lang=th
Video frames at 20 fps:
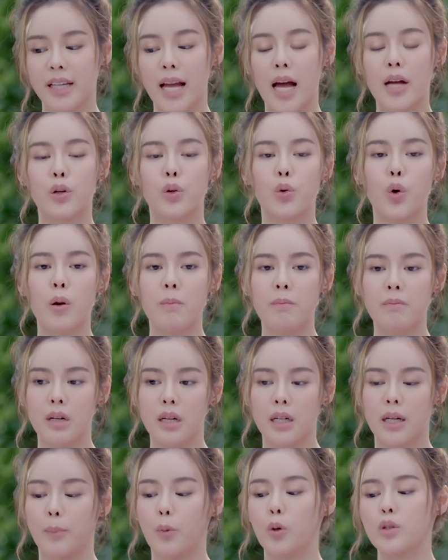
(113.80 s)
การร่วม
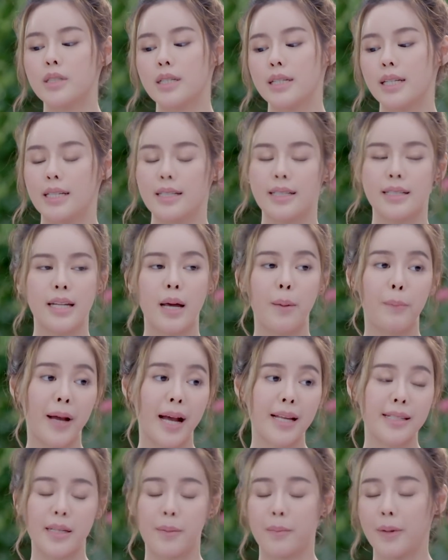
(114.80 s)
มือกับคนสนิททำ
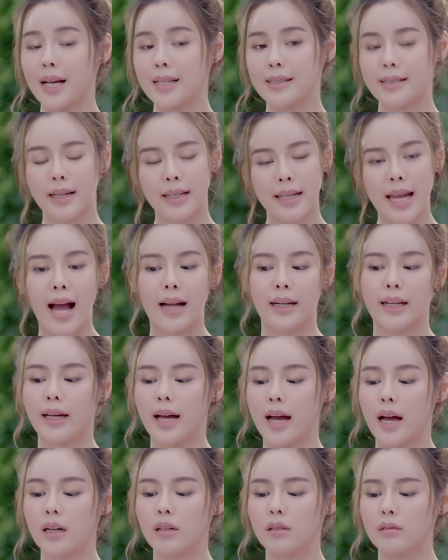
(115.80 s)
การสำคัญสักอย่าง
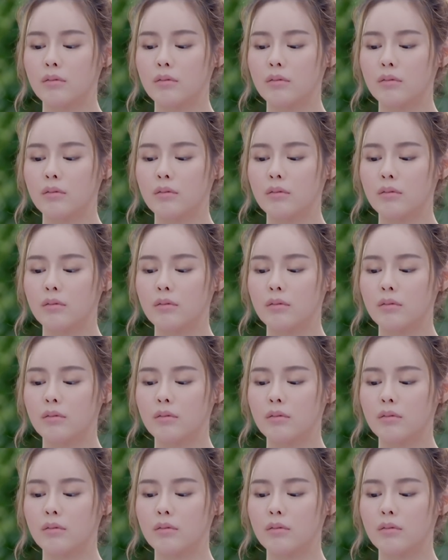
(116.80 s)
นะคะ